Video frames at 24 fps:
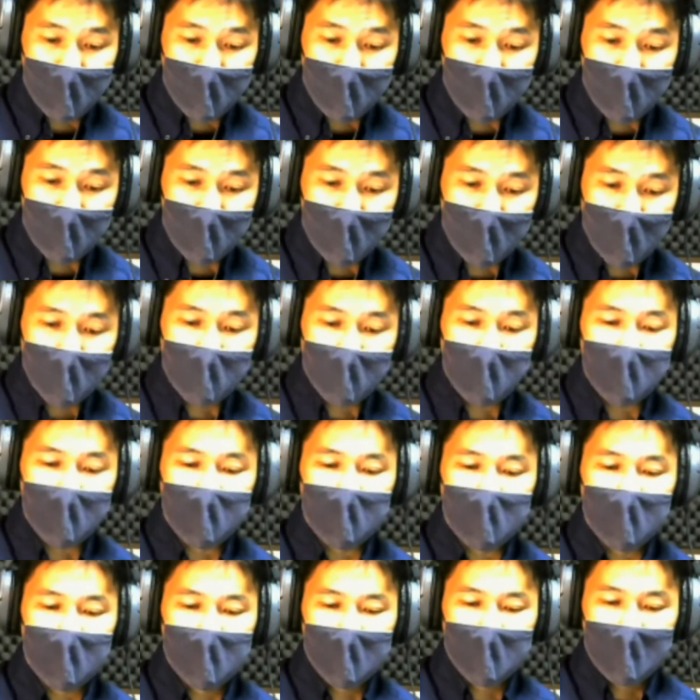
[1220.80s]

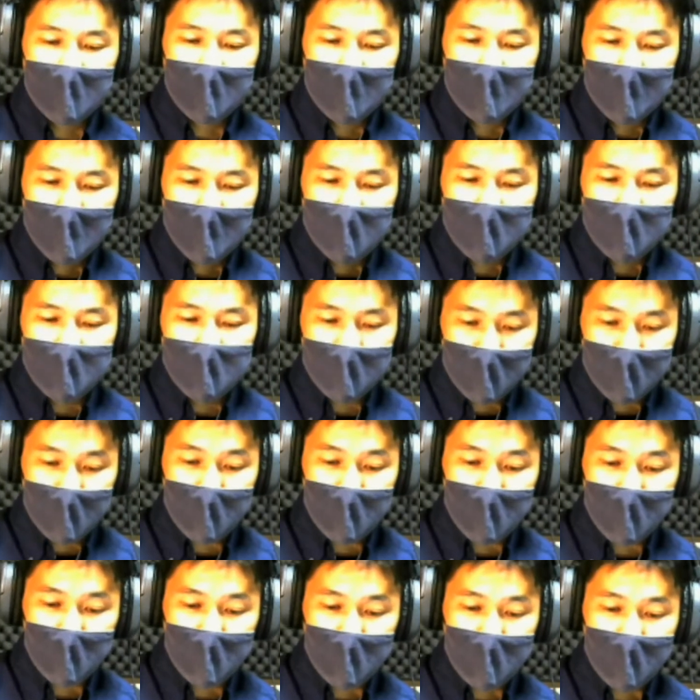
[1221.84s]
せ見
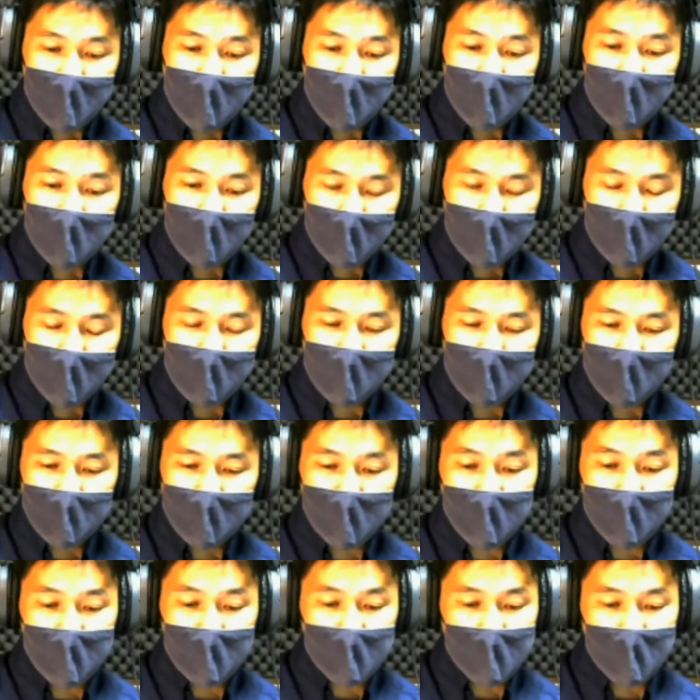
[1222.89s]
つけた
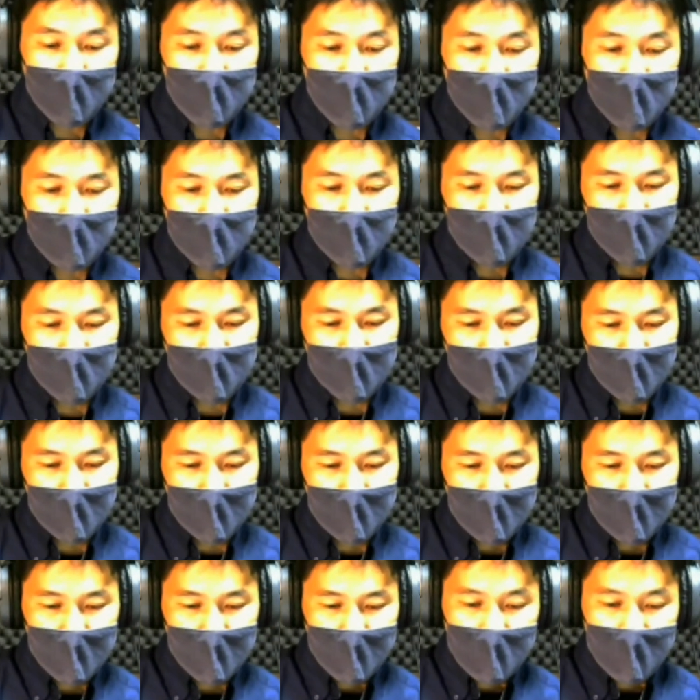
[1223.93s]
こと
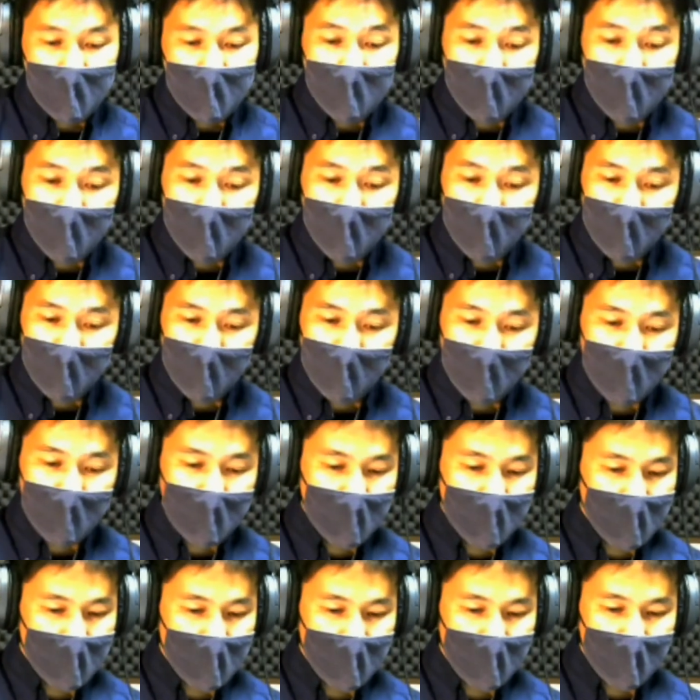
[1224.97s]
決し
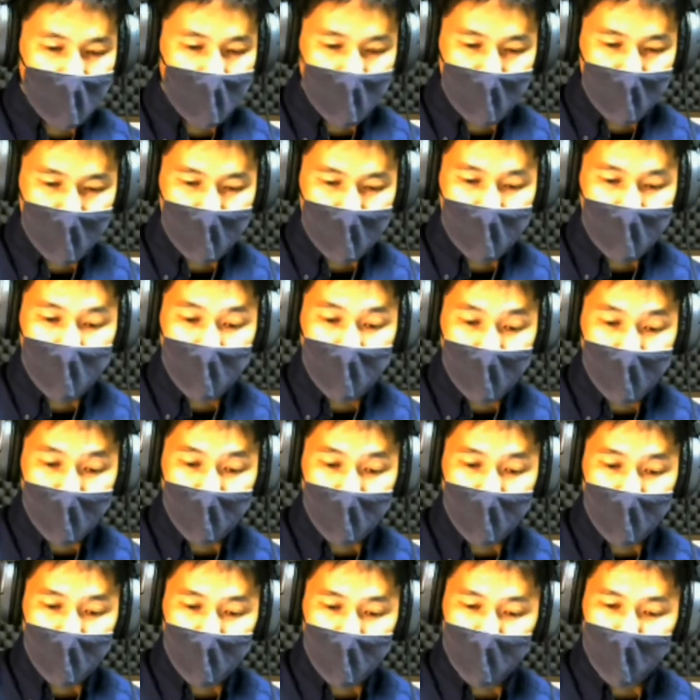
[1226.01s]
て消
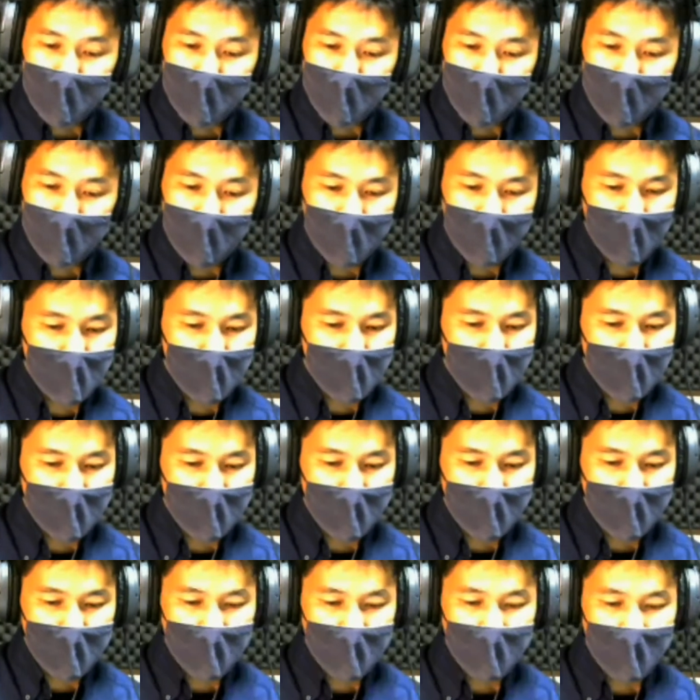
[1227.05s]
えゆ
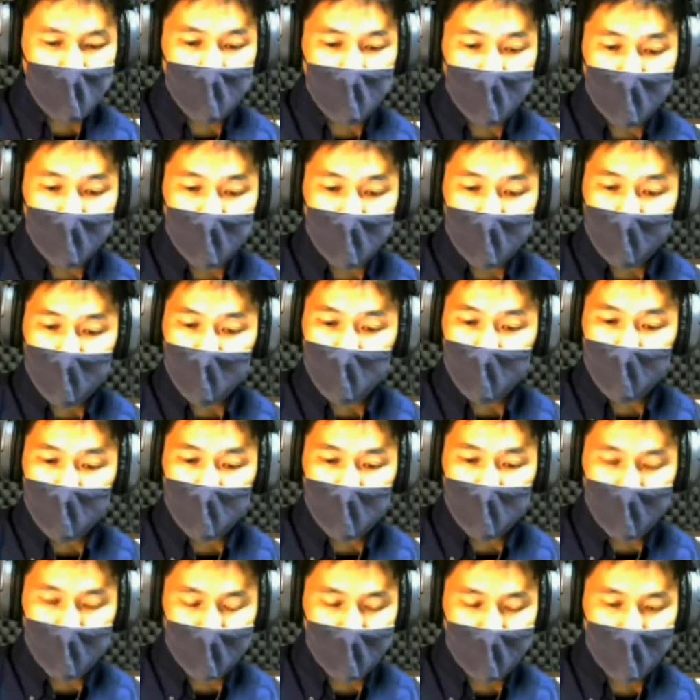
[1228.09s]
くこ
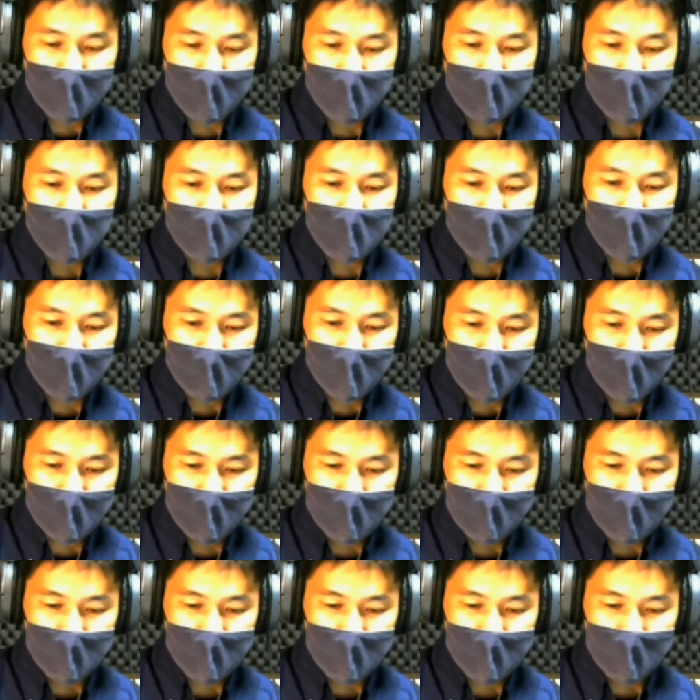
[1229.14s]
とは